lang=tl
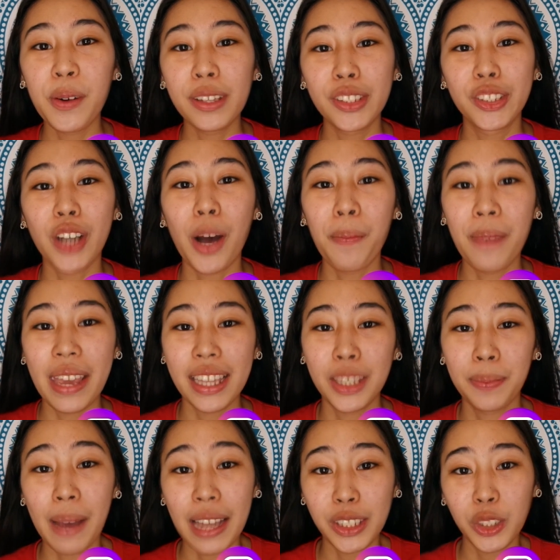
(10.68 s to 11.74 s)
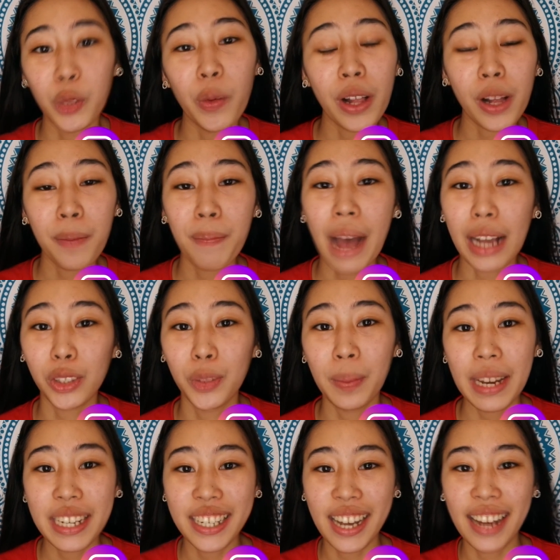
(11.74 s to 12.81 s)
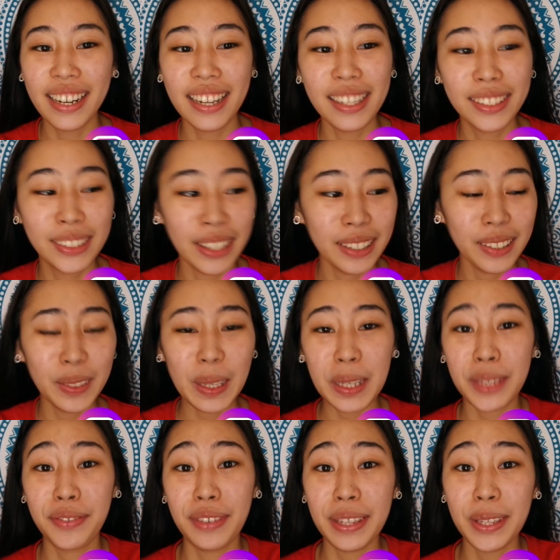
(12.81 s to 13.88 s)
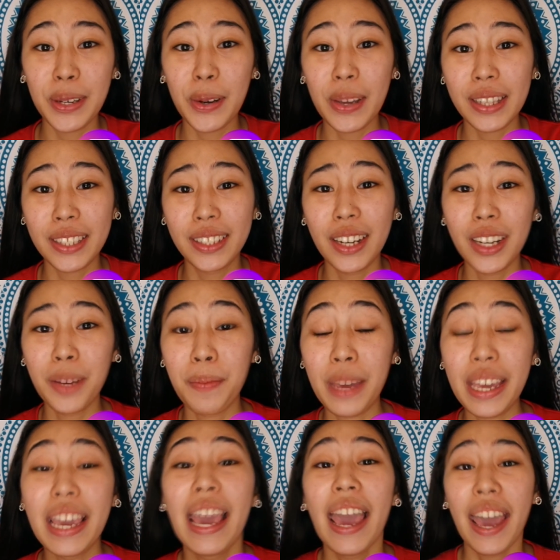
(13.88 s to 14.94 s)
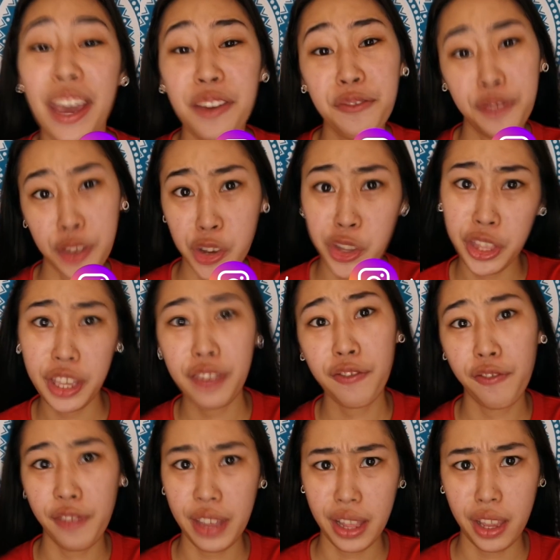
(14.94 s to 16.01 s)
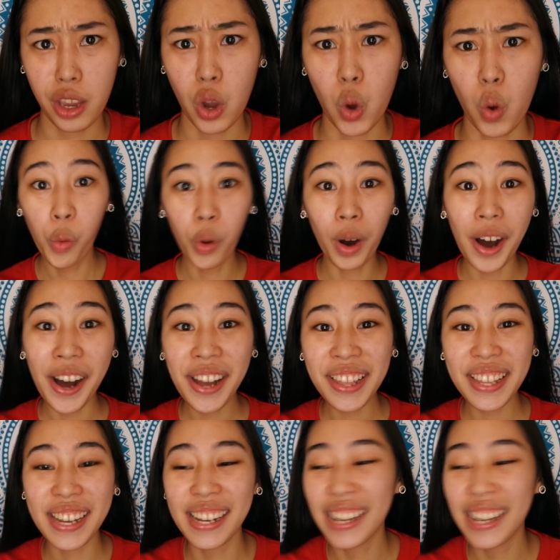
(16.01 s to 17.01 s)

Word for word: what's up? It's Pat. So welcome back to my channel. So in today's video, it's gonna be a beauty video. What?